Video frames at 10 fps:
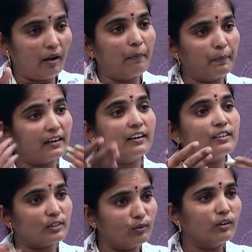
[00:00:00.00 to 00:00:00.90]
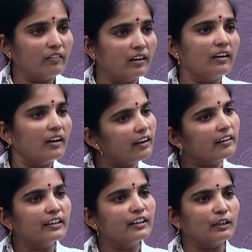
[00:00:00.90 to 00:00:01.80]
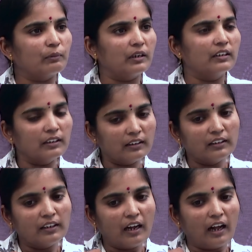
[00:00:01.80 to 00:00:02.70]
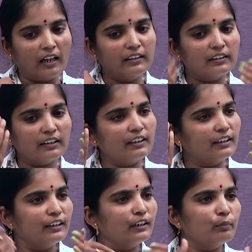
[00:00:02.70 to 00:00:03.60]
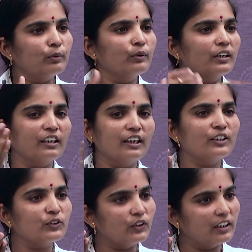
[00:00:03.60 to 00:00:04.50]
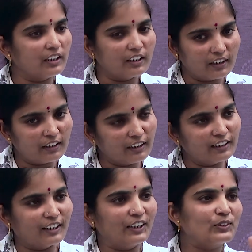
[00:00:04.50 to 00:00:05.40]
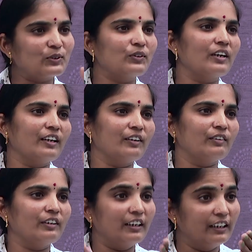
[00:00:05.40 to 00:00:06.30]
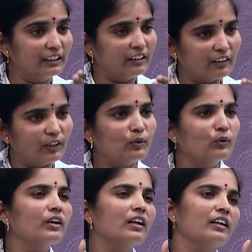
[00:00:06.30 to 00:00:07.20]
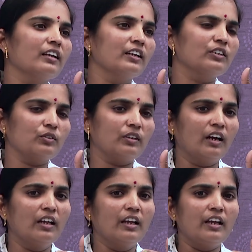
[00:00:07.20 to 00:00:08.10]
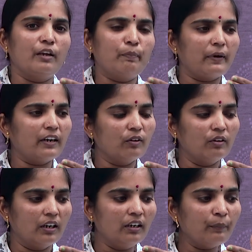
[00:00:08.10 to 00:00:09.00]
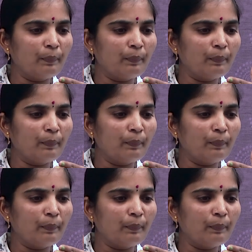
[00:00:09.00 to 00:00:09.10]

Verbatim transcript: అప్పర్ క్లాస్లో ఉన్న వాళ్ళలాగా ఎదిగినాం అంటే అంత ఎదిగినప్పుడు నేను నేర్చుకున్నది ఏంటంటే ఇంత నేర్చుకున్నా నేను ఇంతవరకు ఉండాలని నేర్చుకున్నా ఇప్పటికి కూడా